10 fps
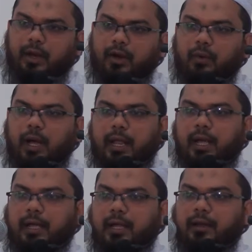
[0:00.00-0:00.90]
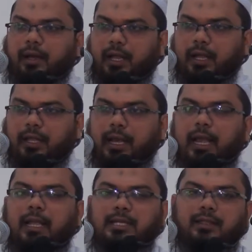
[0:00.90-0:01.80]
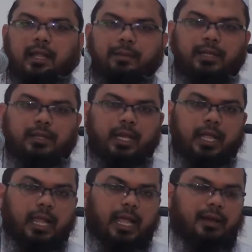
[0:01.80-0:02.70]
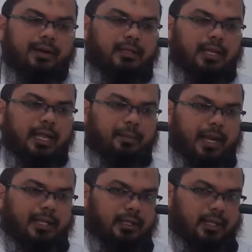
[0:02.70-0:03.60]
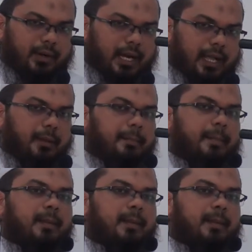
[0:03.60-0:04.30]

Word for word: தந்தருள்வானாக என்று இந்த நல்ல சந்தர்ப்பத்திலே அல்லாஹிடத்திலே பிரார்த்தித்தவனாய்